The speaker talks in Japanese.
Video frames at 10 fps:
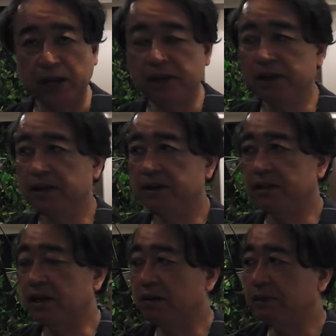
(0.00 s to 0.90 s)
ね
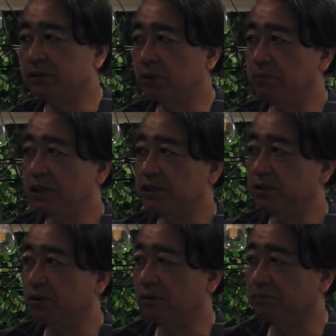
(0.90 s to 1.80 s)
で、まあ、その
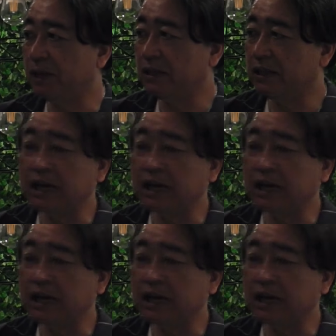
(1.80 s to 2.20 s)
ピンチを、まあ、